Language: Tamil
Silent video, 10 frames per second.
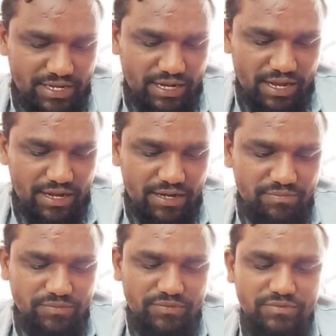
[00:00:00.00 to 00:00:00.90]

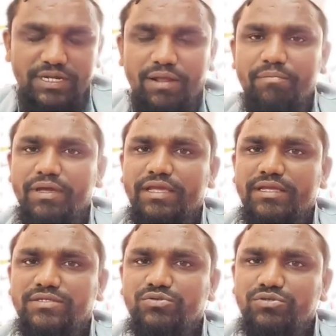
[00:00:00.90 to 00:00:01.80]
காரணம் நம்மை
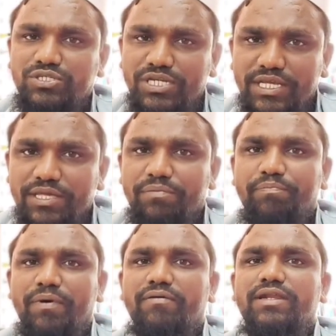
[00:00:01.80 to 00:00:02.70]
சுற்றி
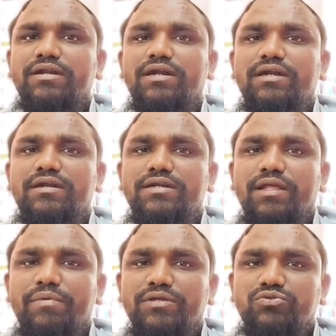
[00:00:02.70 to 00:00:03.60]
இருப்பவர்கள்
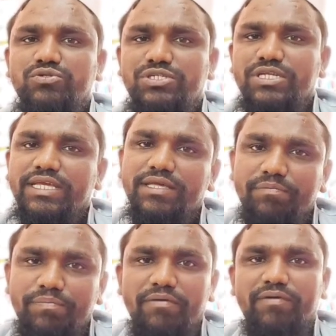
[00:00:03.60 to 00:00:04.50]
நம்மை சுற்றி
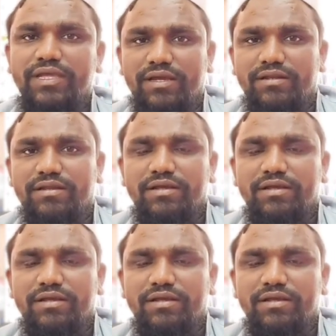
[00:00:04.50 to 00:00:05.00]
இருப்பவைகள்